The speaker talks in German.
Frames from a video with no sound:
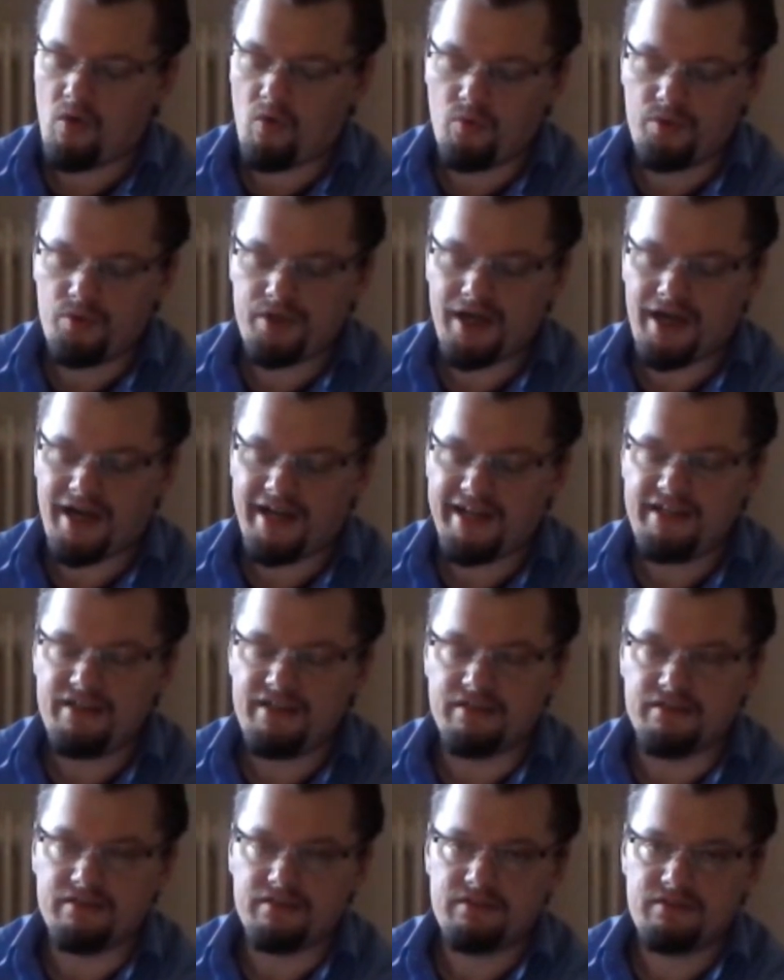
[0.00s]
ohne
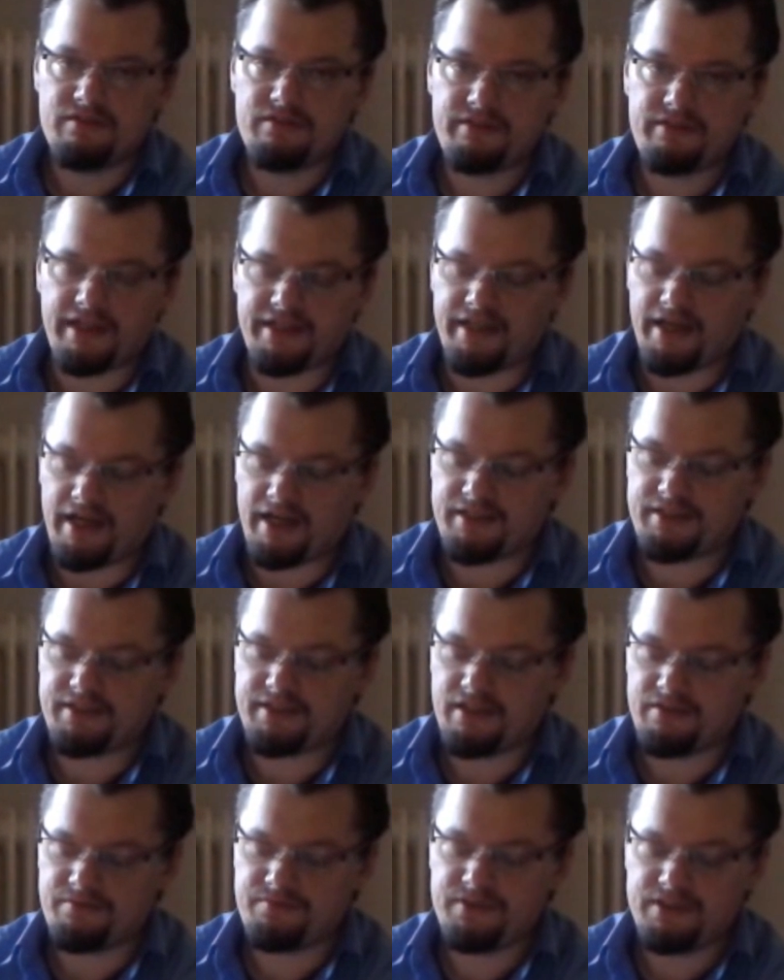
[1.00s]
Eile, denn er
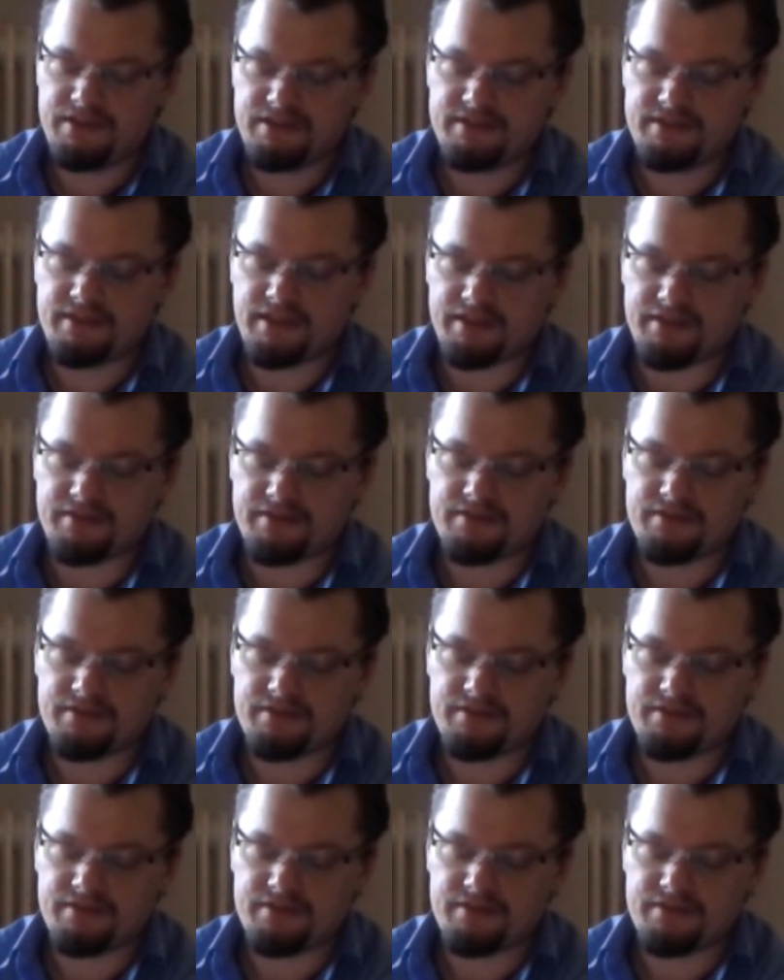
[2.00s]
hatte ja viel Zeit.